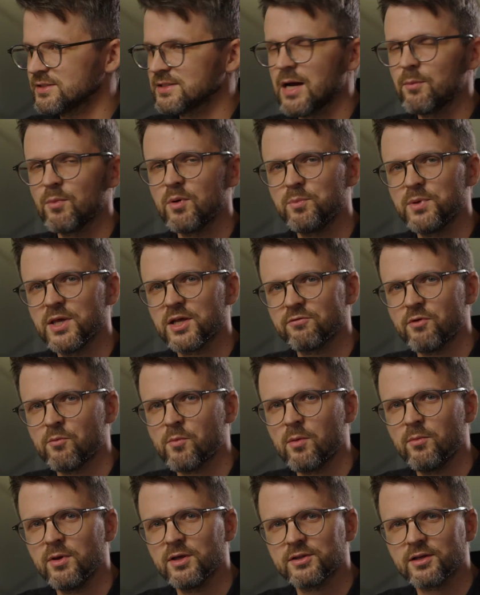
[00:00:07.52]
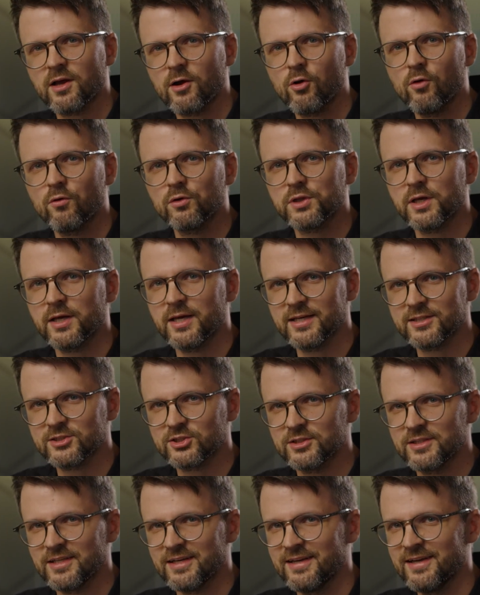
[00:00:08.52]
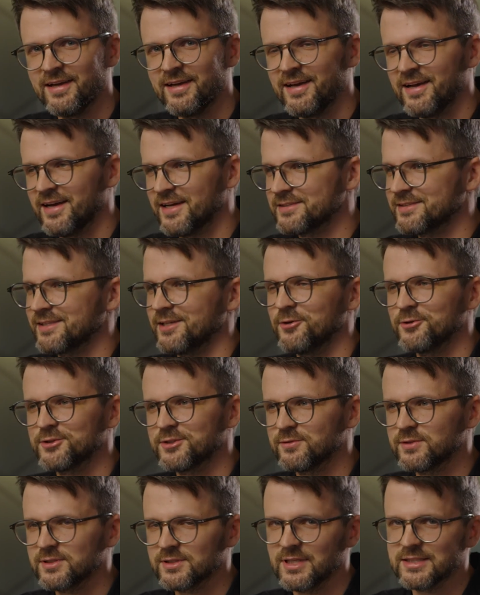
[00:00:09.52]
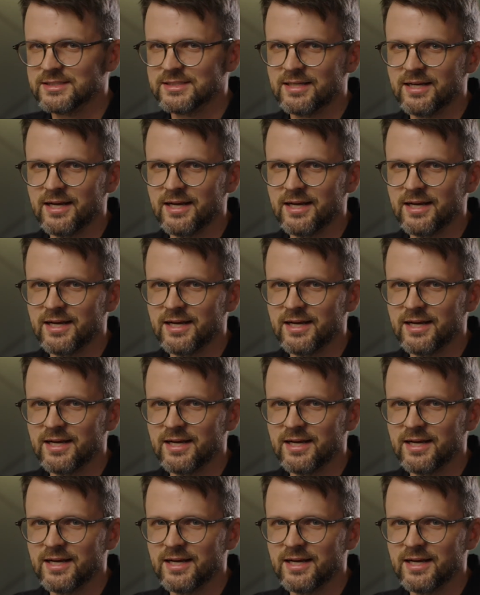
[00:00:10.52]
Самый первый момент какого-то экшена остается всегда за